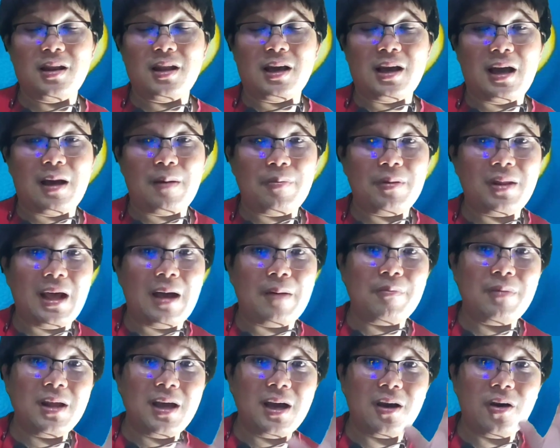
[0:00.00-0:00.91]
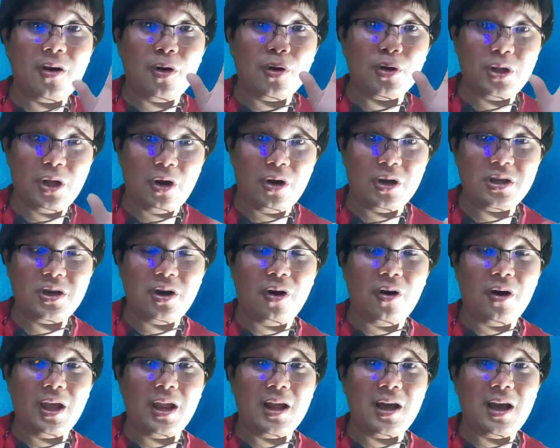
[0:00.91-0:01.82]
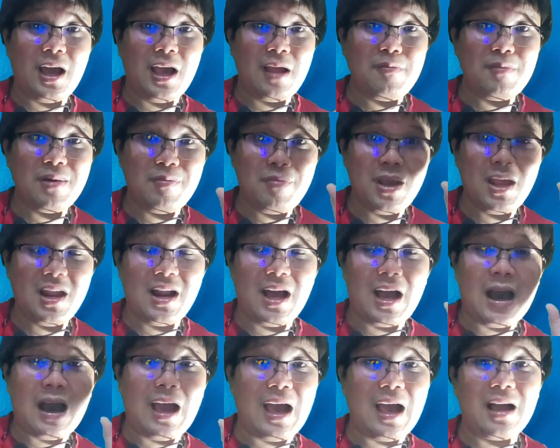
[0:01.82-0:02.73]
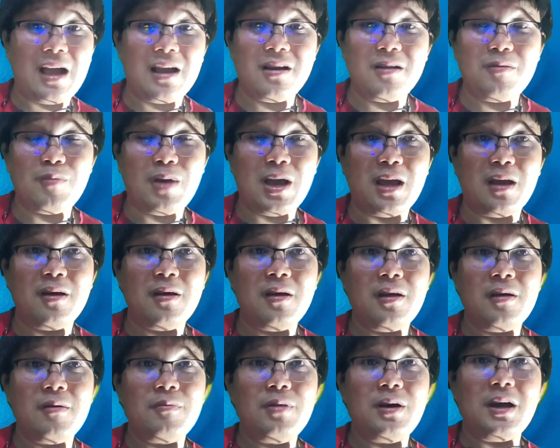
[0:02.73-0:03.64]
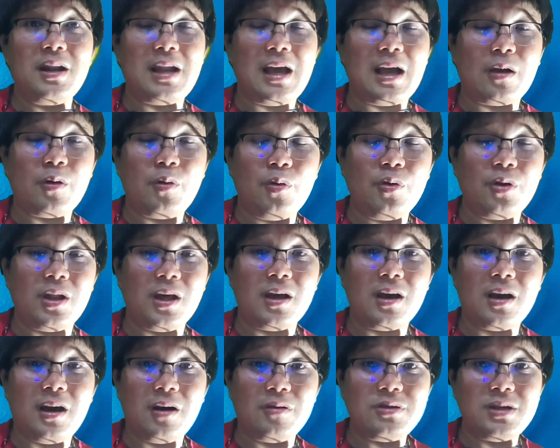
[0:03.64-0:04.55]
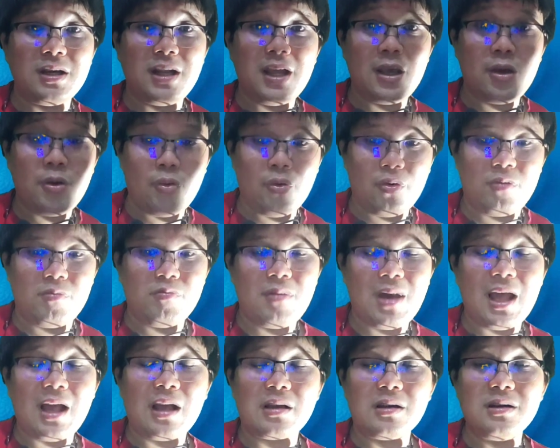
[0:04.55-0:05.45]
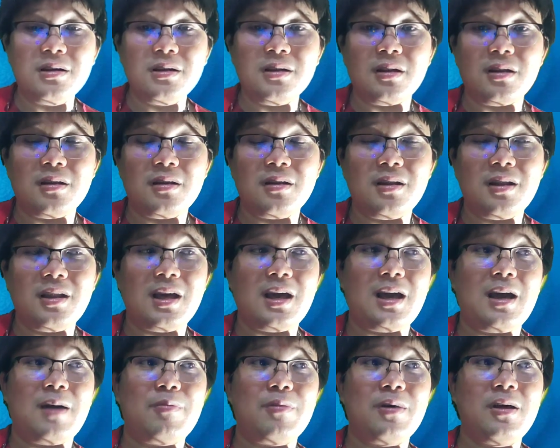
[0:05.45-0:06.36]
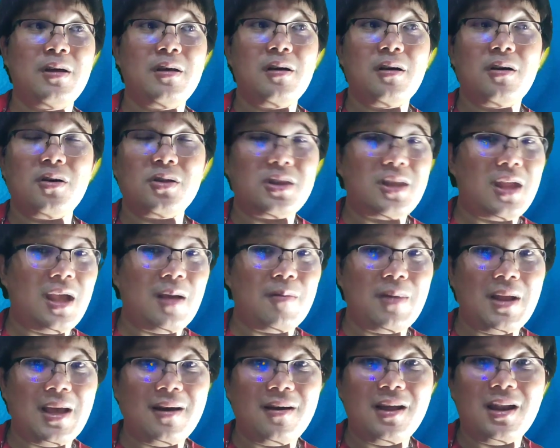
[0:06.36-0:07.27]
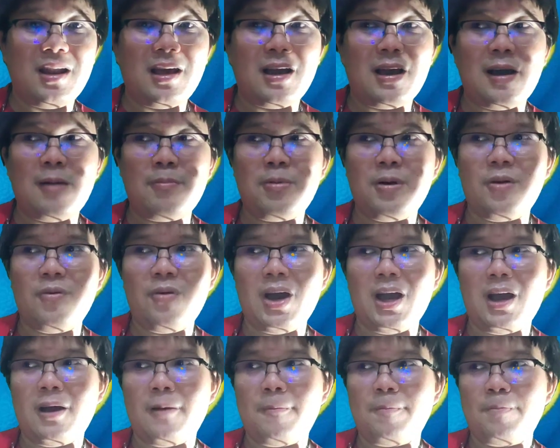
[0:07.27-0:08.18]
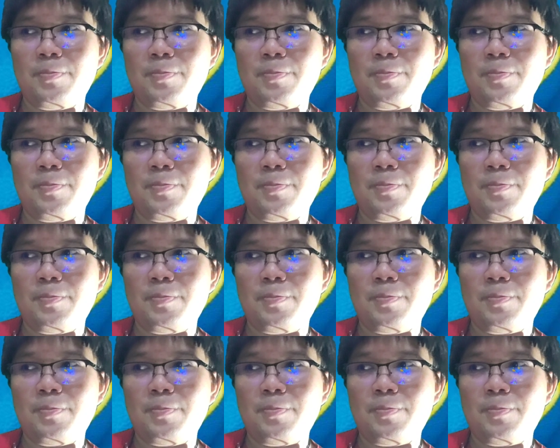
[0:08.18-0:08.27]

นะครับทำเรื่องของดอทคอยให้มันมีราคาขึ้นมา เพื่อนักขุดเขาจะได้ขุดมากขึ้นนะครับ ก็เตรียมแล้วนะครับ เพราะว่า